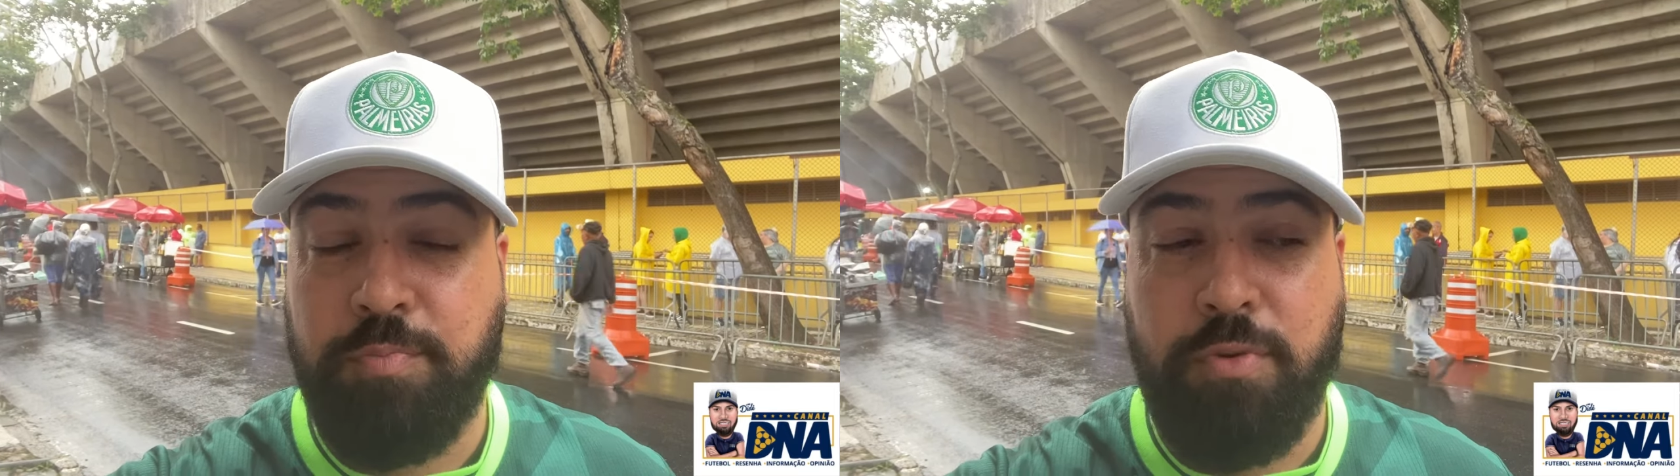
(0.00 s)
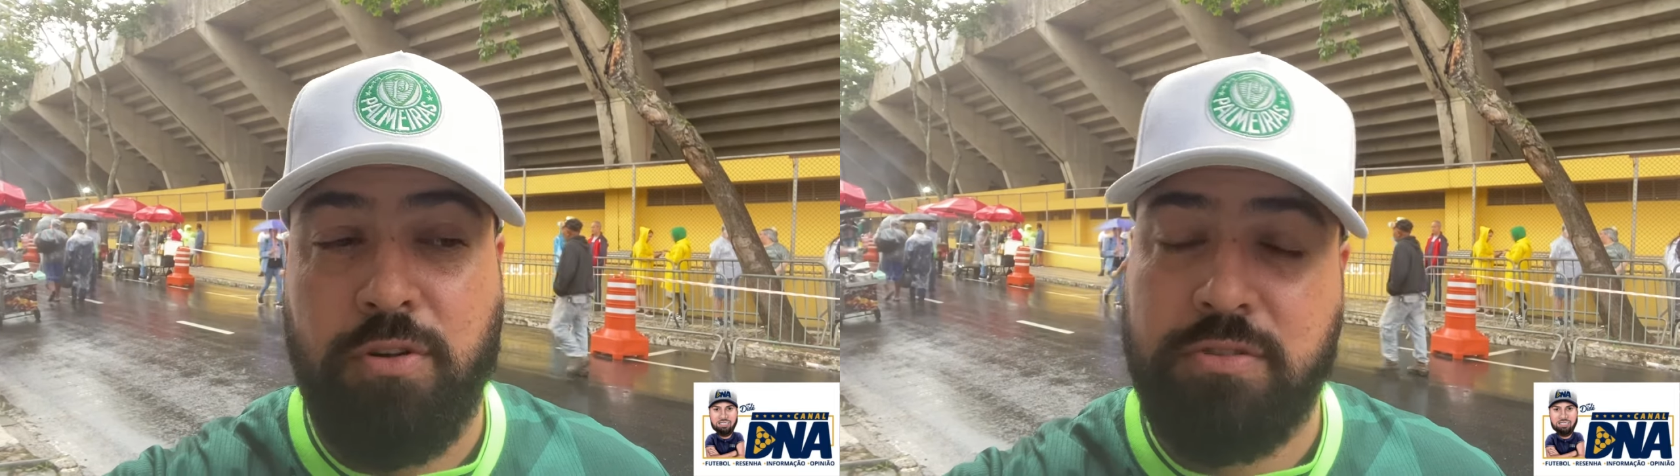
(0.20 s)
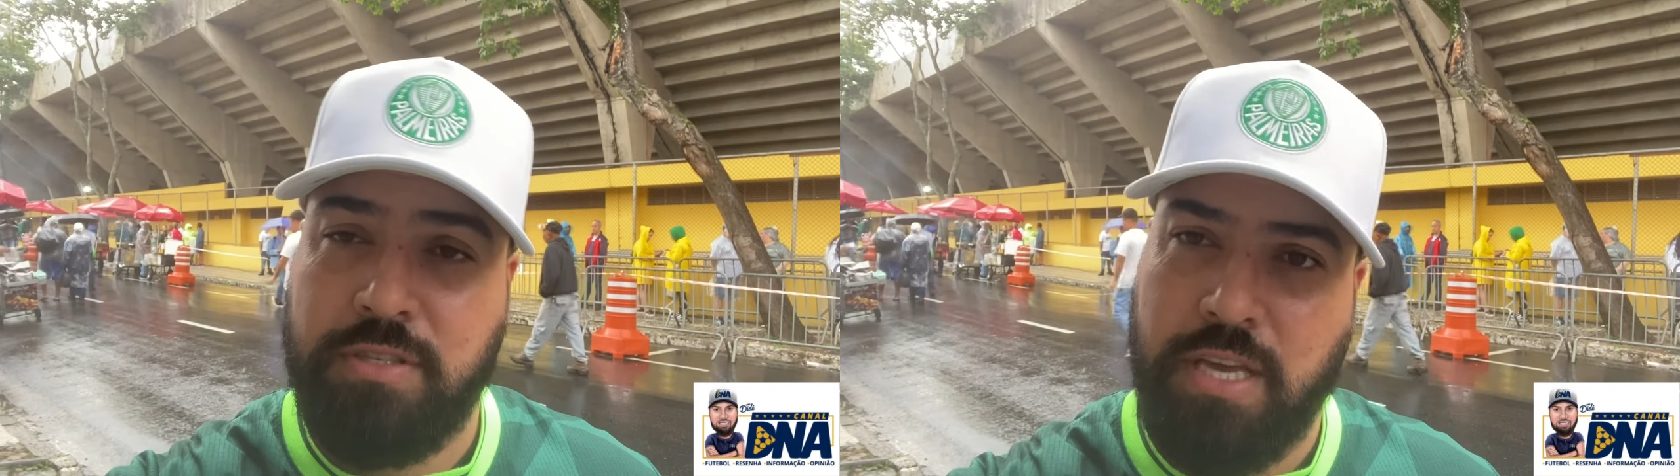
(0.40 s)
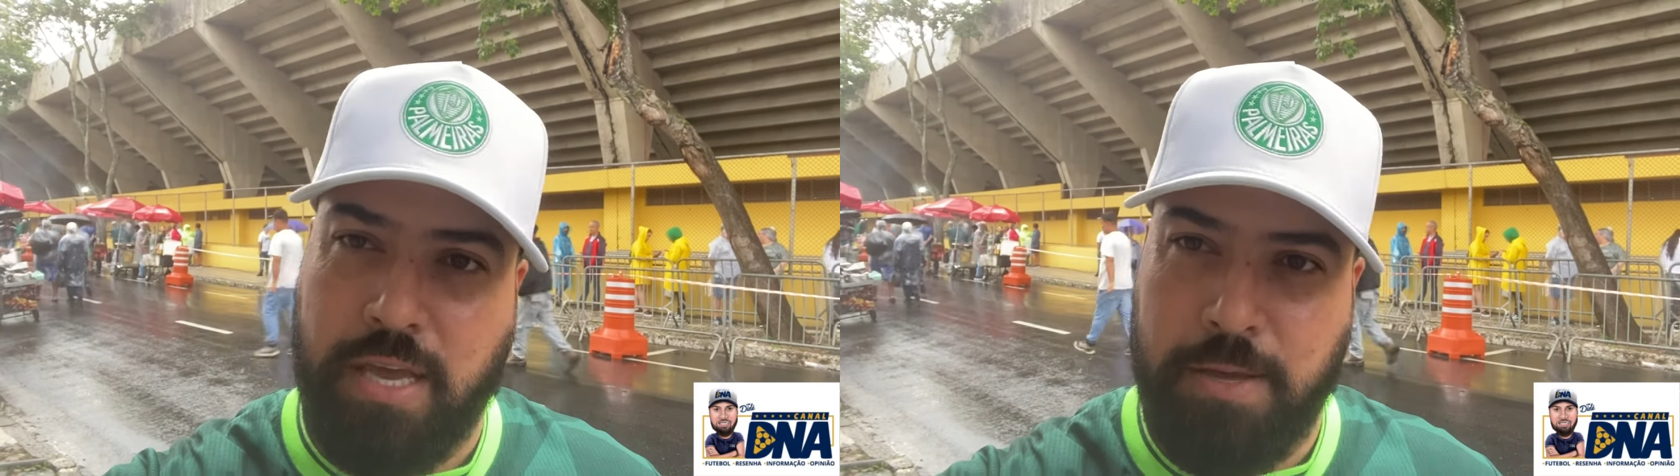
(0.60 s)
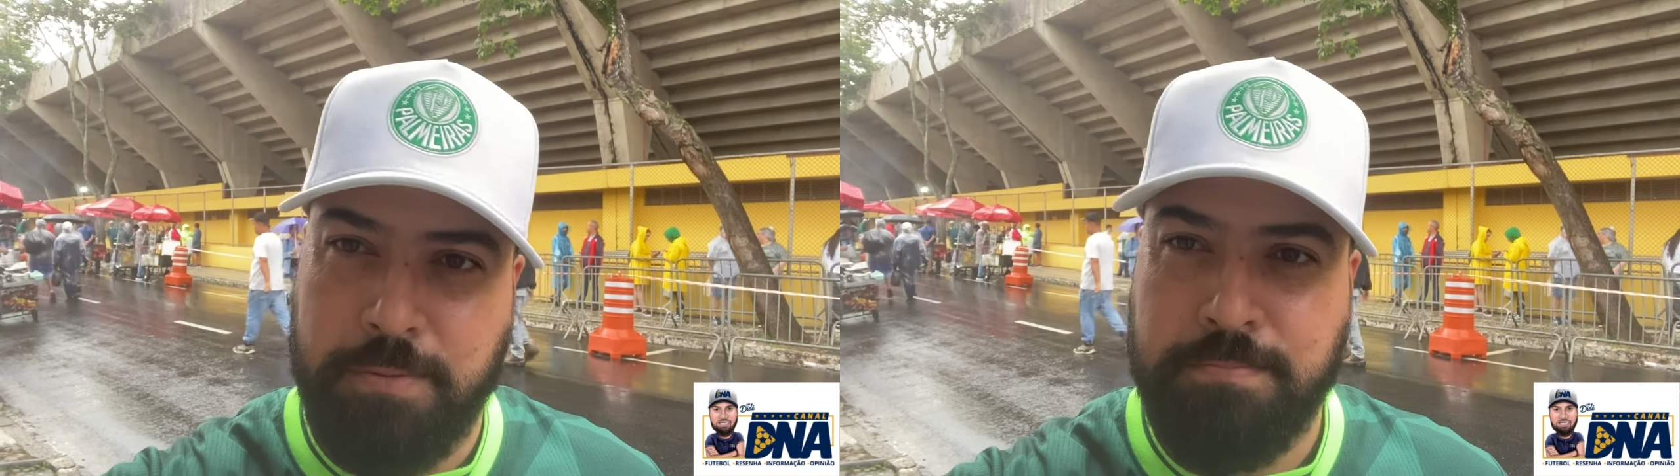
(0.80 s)
pontos
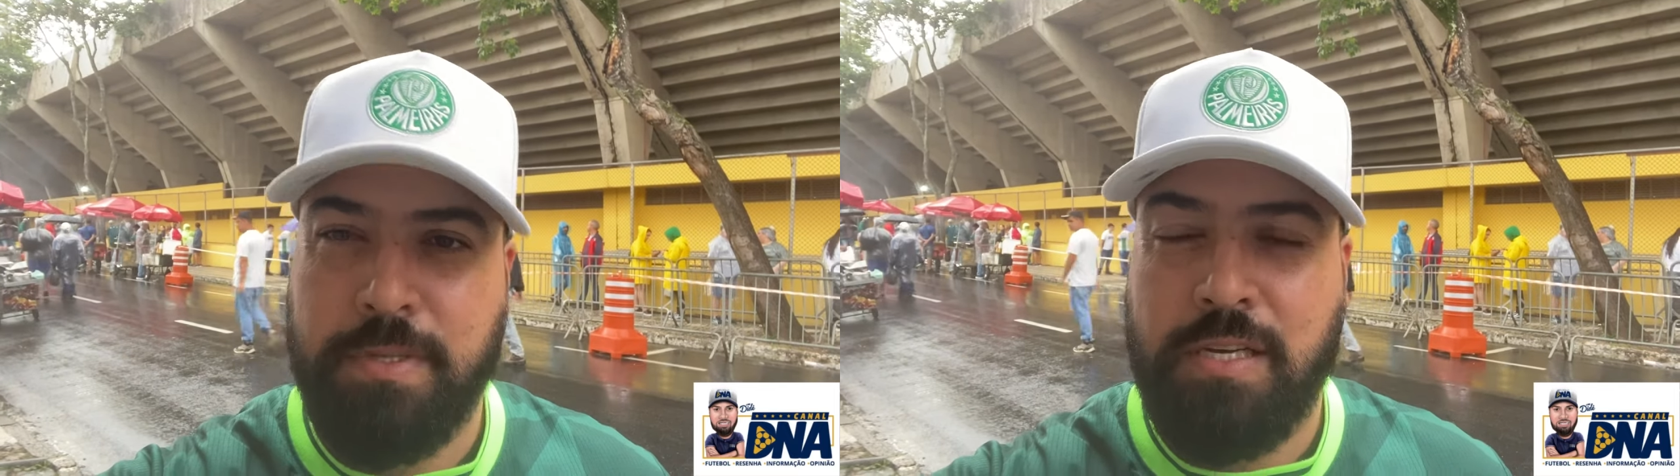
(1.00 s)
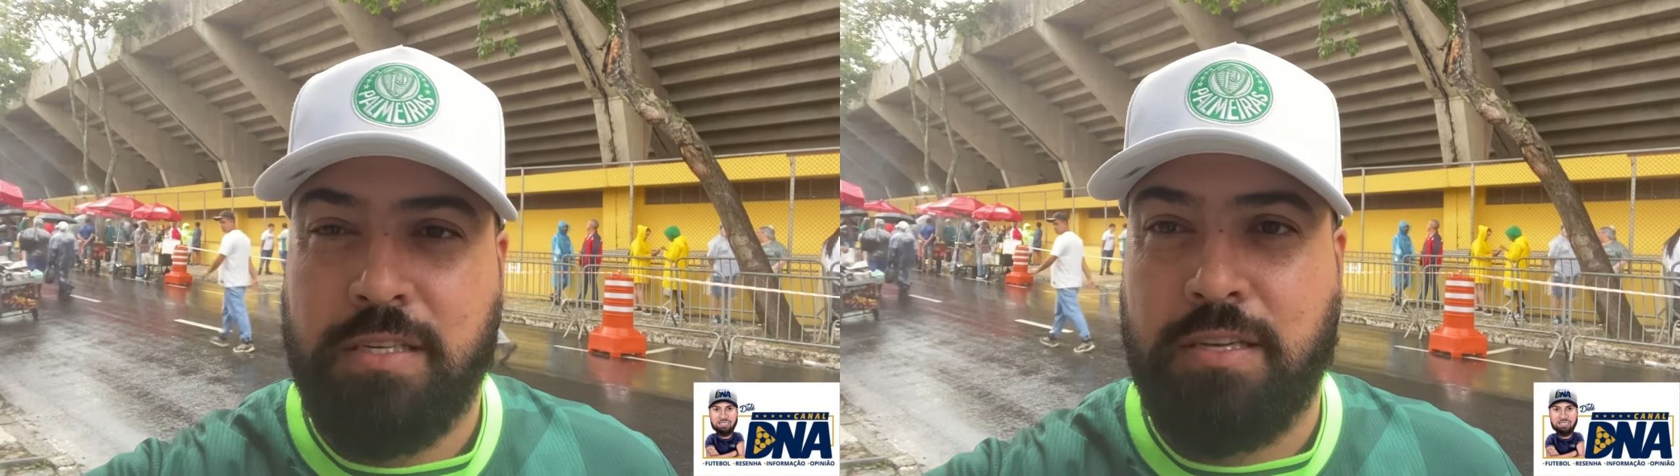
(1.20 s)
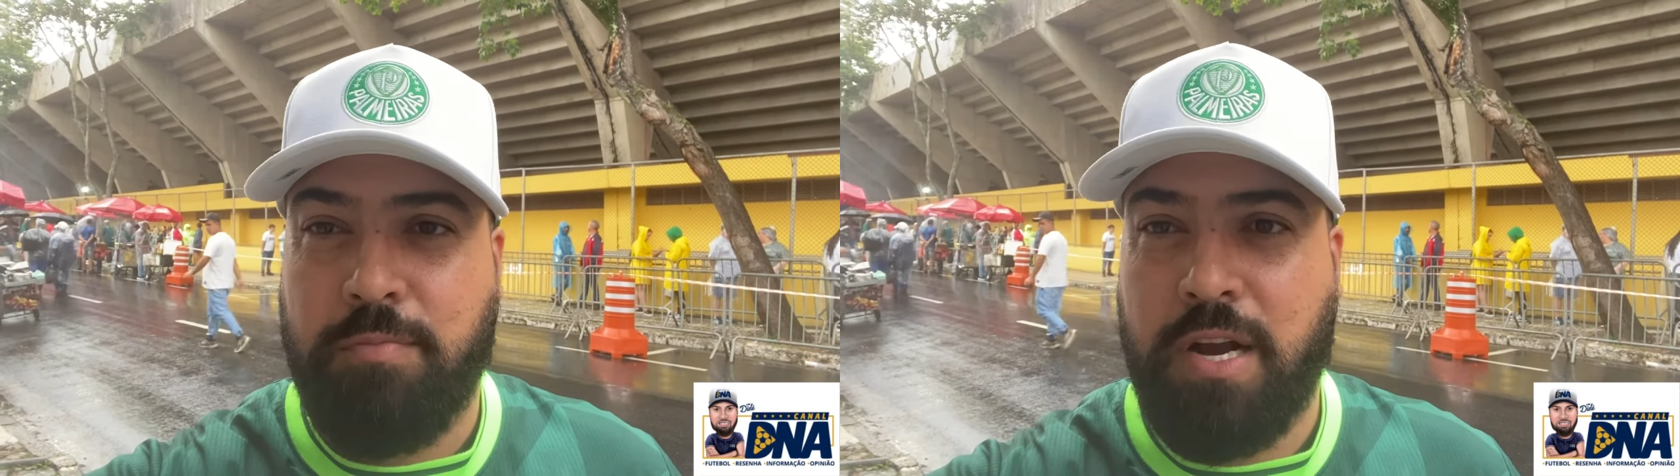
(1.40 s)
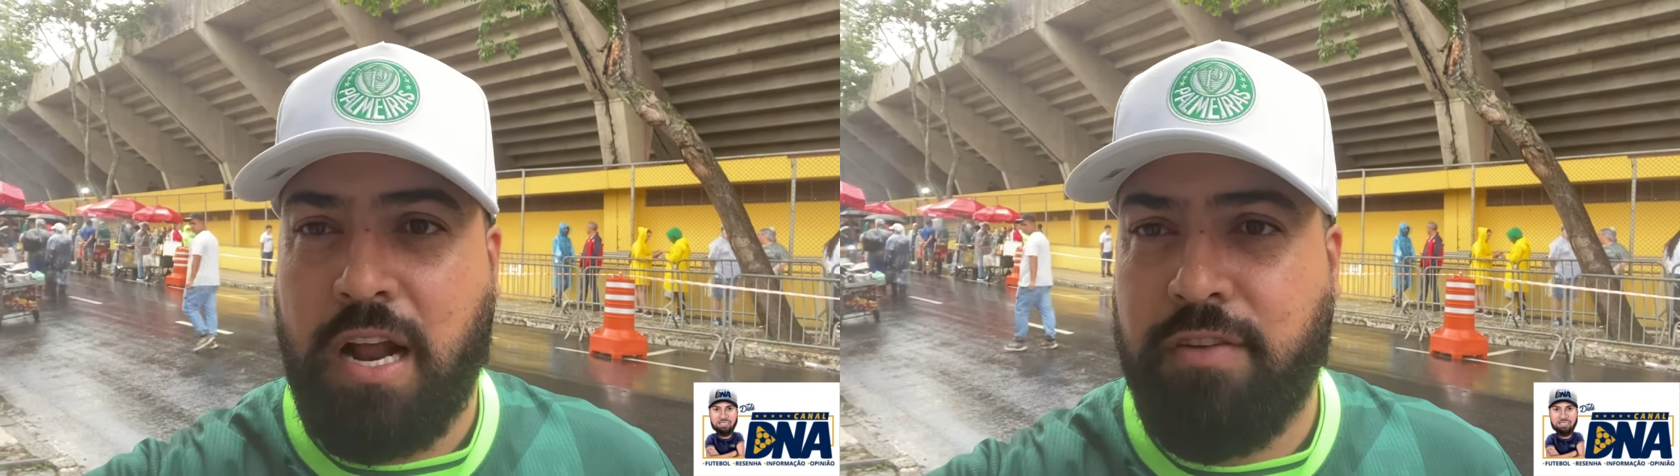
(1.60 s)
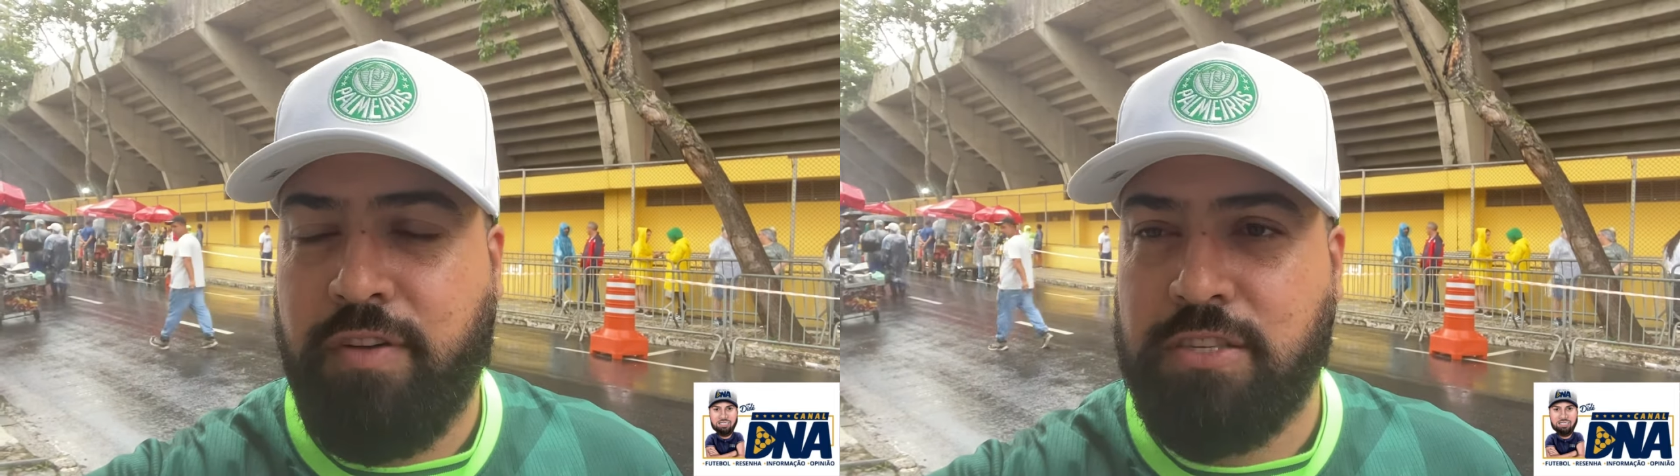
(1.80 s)
e São
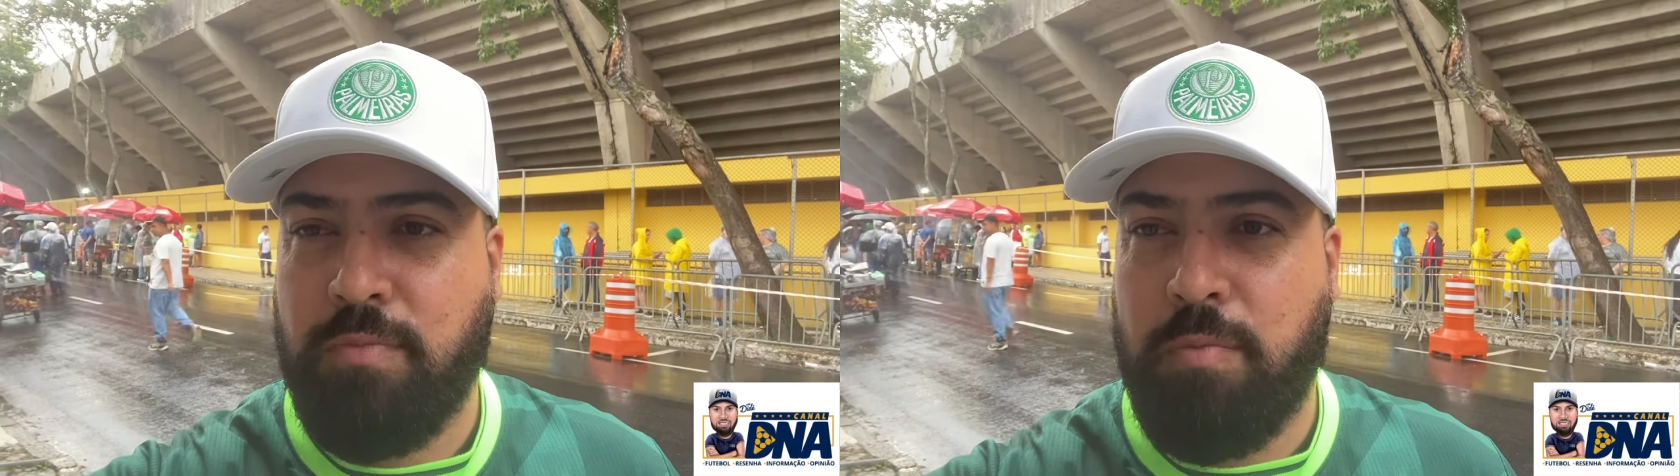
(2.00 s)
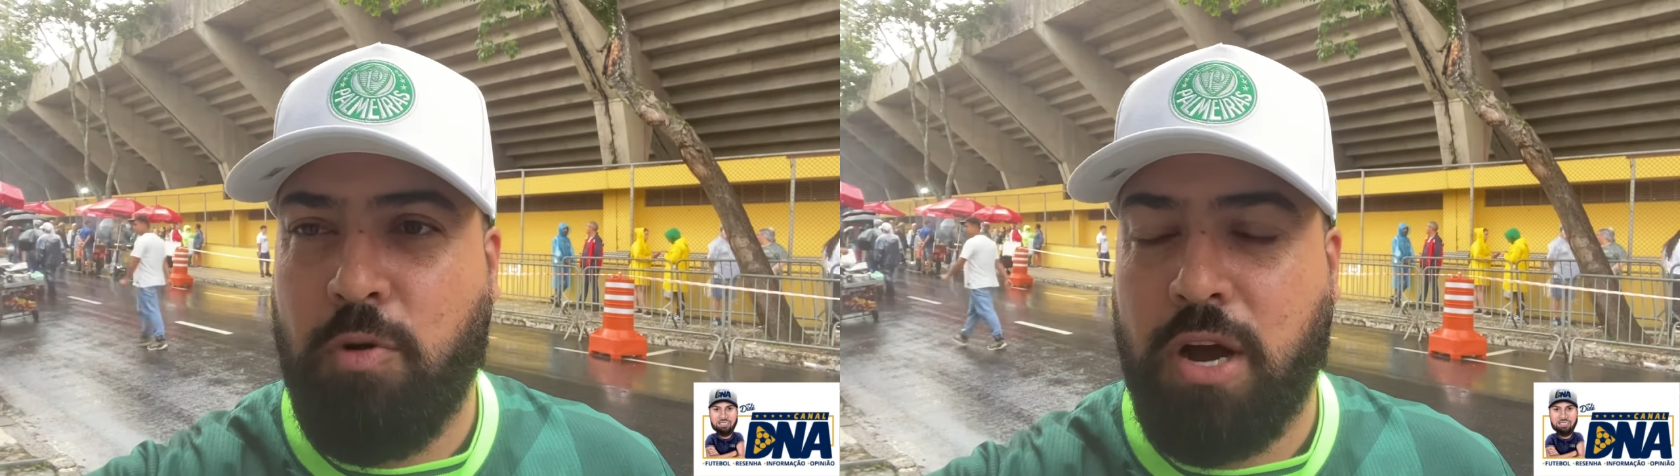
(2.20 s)
Bernardo faz uma boa